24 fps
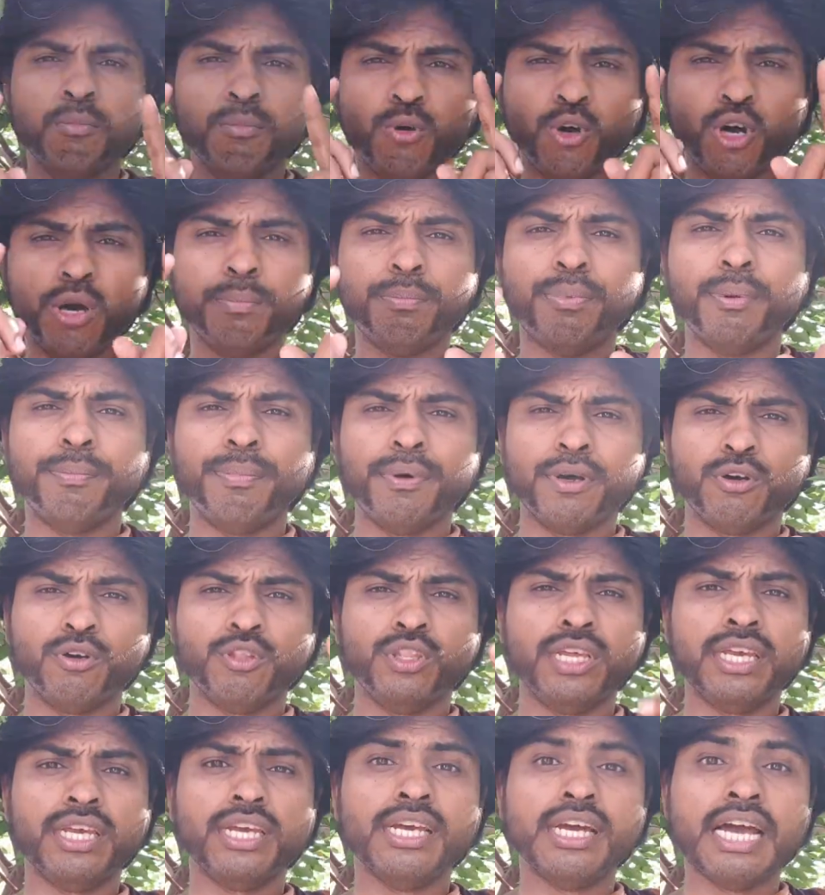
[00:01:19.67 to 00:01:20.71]
முகப்பு
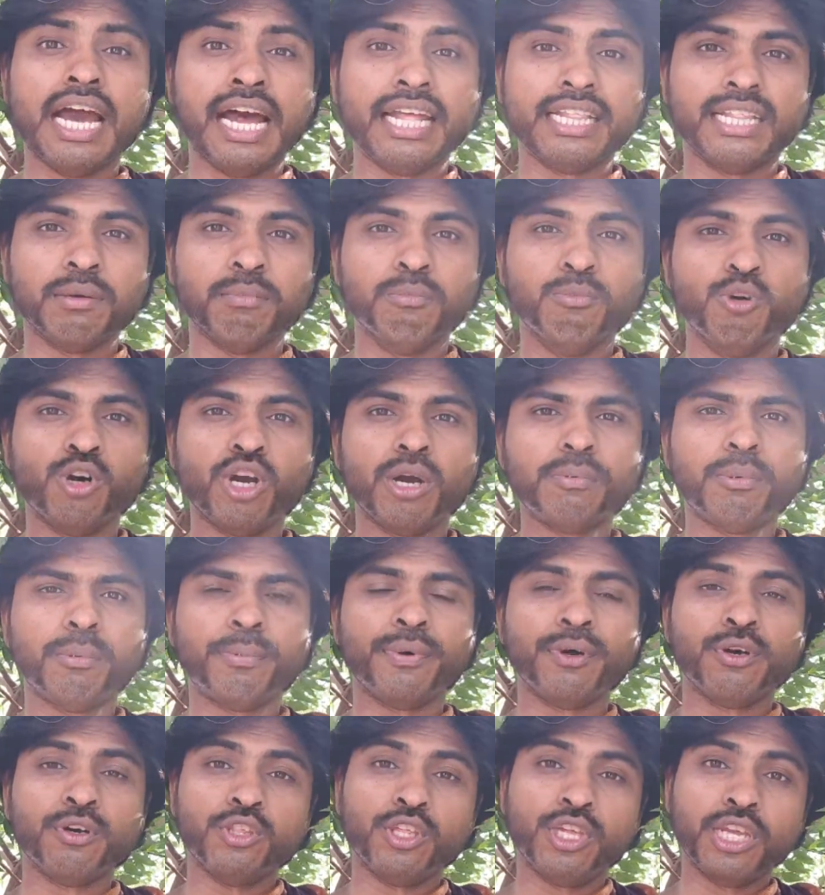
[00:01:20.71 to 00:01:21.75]
பகுதி அந்த முகப்பு
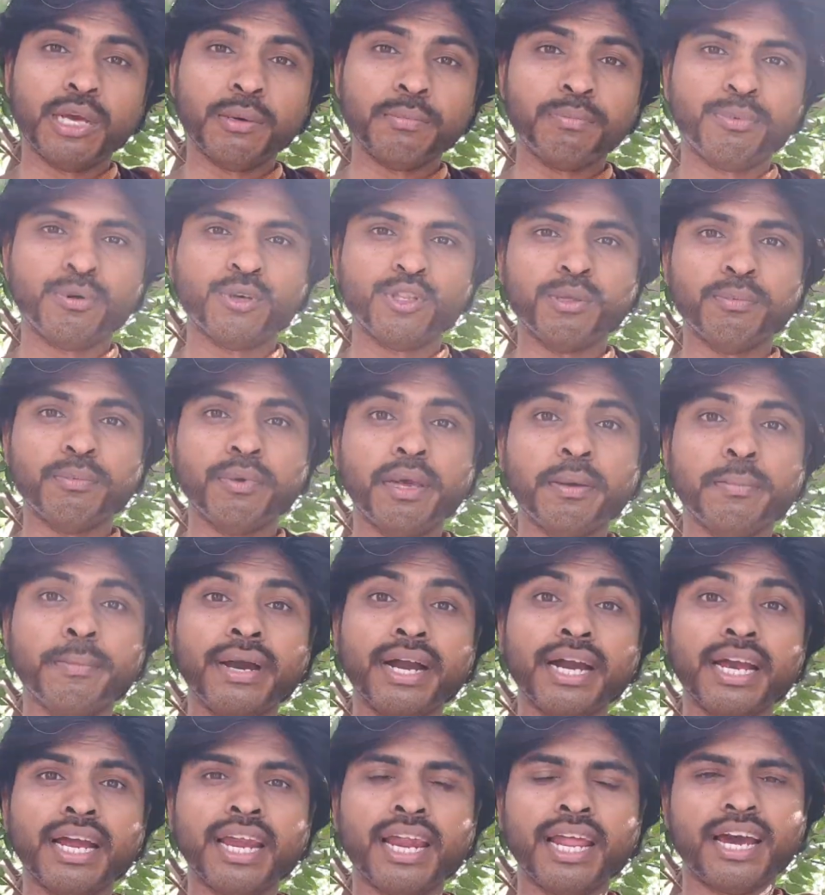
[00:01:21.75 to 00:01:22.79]
பகுதி எப்போதுமே
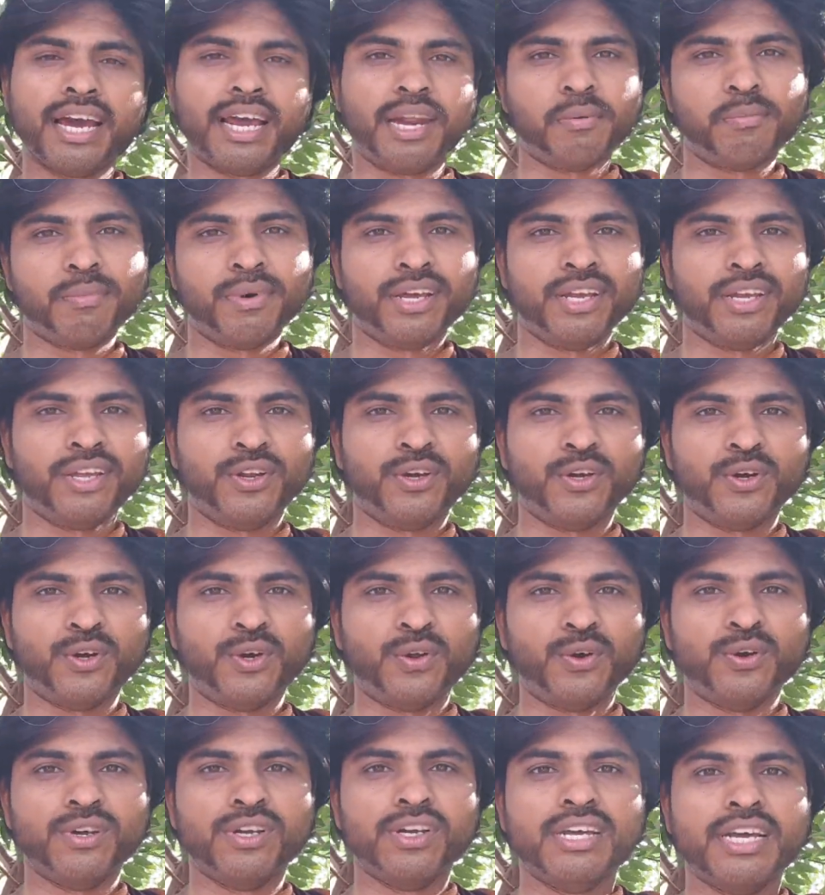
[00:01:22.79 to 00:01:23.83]
மங்களகரமாக
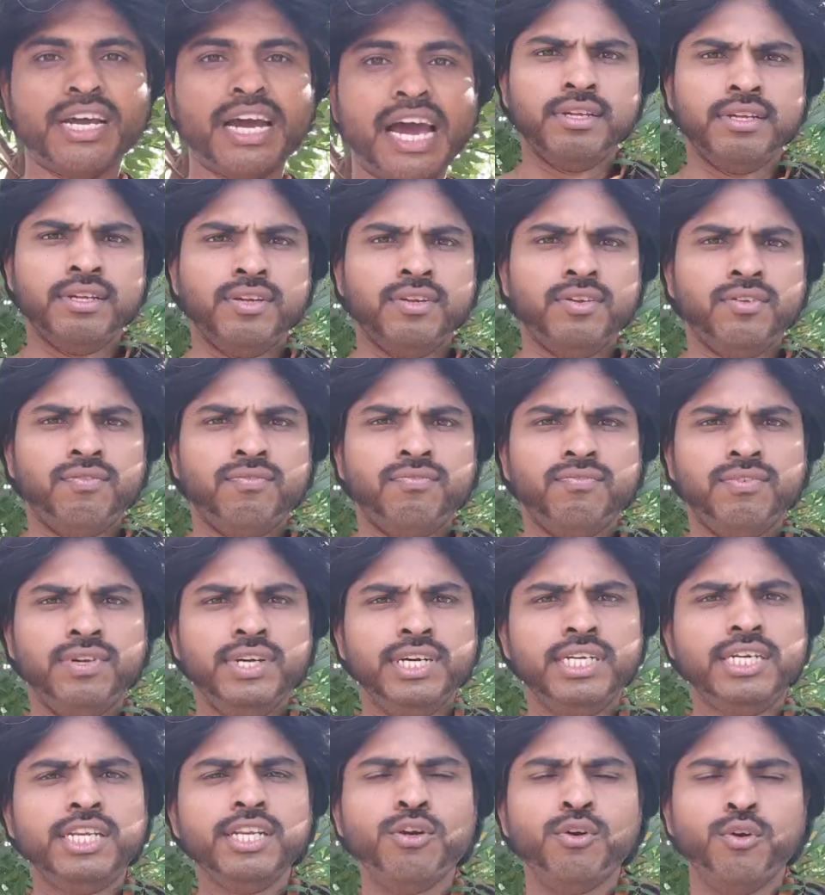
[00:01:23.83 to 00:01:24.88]
இருக்கணும்
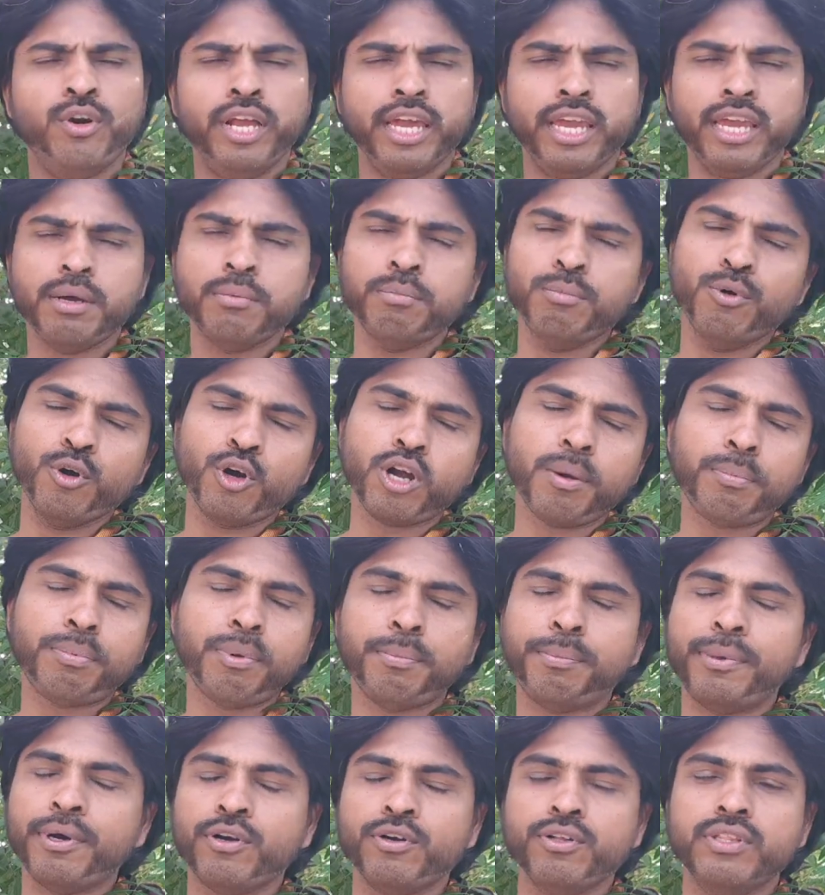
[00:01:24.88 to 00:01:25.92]
வீட்டினுடைய முகப்பு
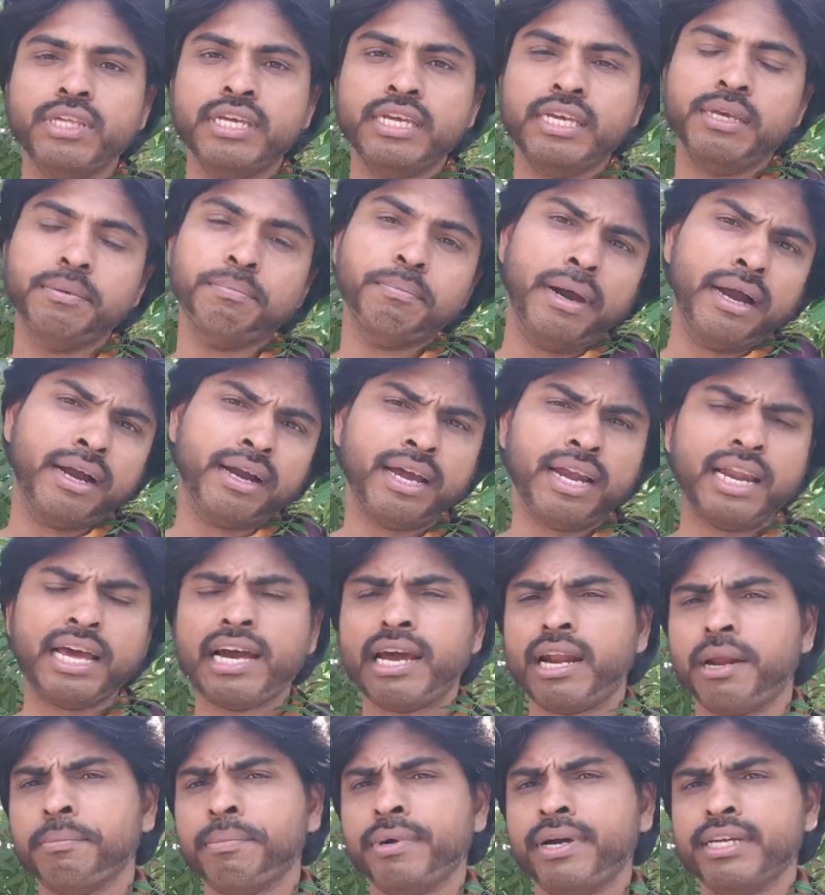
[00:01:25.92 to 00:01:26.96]
பகுதி
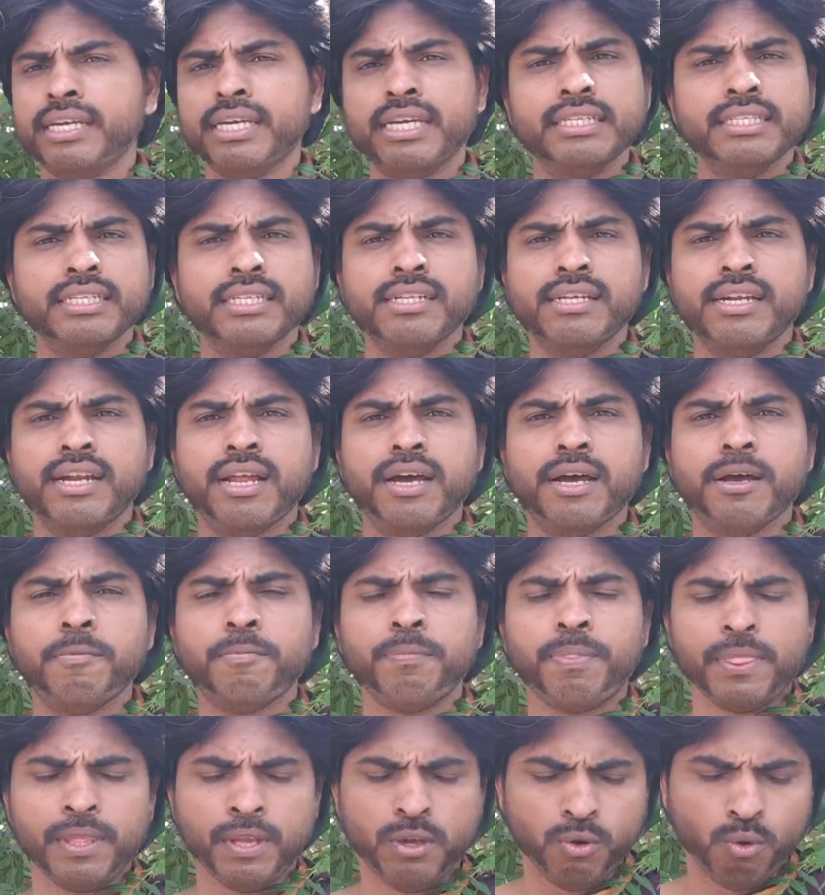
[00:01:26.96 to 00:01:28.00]
மங்களகரமாக இருந்ததுன்னா
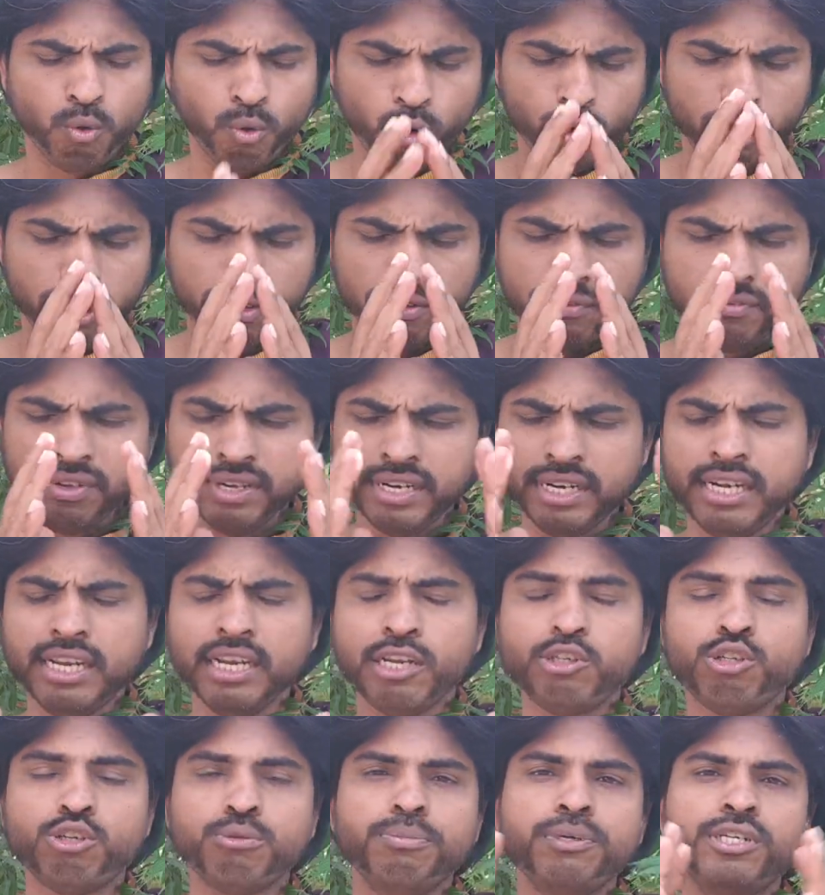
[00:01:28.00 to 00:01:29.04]
உங்களுடைய வீடு
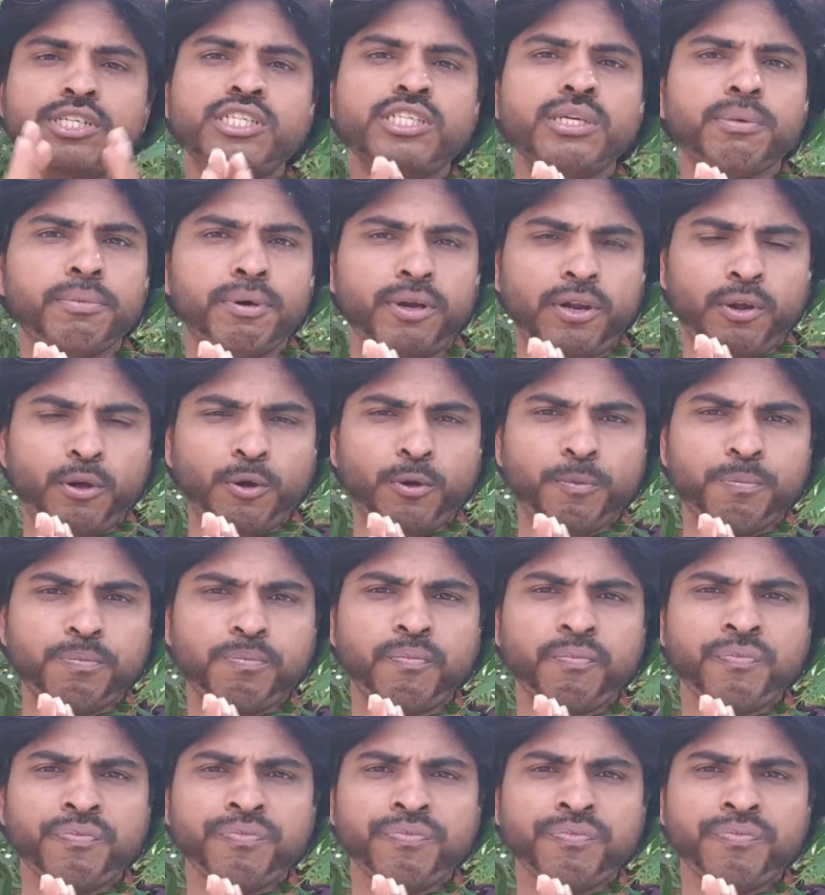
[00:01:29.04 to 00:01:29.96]
சுபிட்சமாக இருக்கும்